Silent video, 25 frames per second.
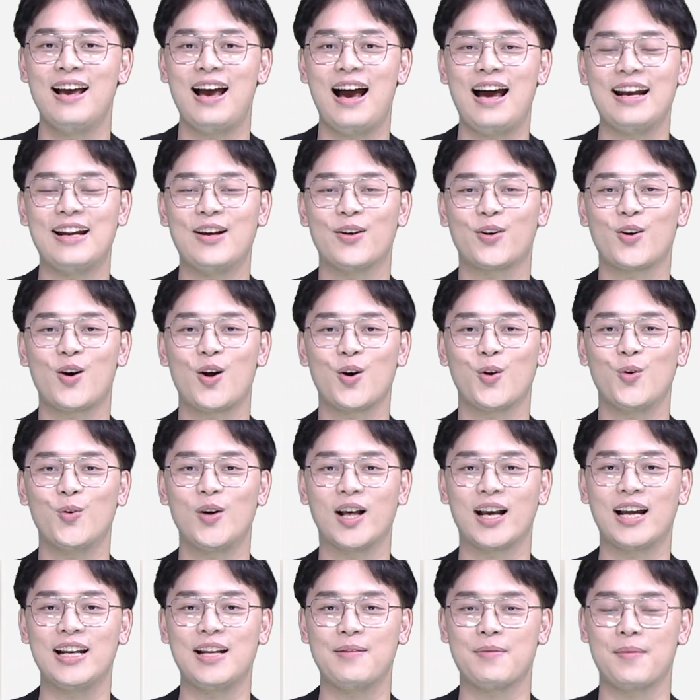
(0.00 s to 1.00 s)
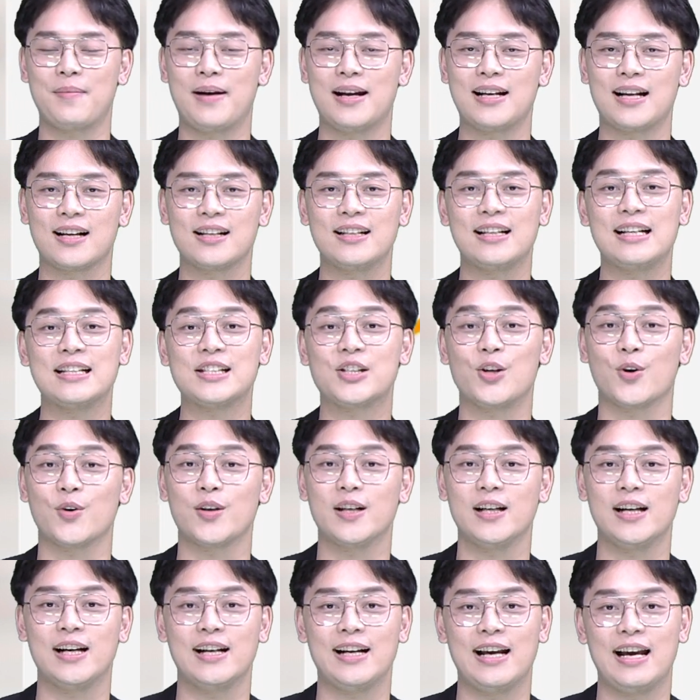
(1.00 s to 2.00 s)
เดี๋ยวรอดูแล้วกันอีกประมาณสักเดือน2
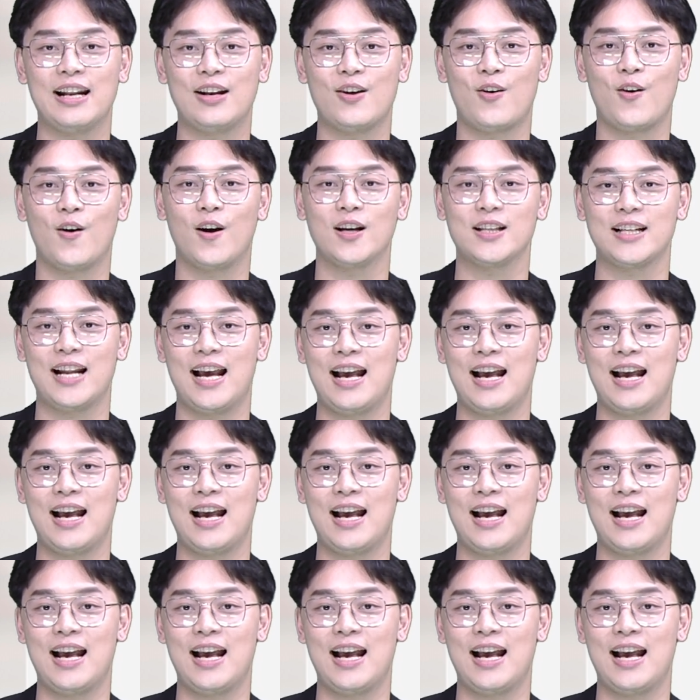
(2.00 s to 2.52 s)
เดือนนะน้องก็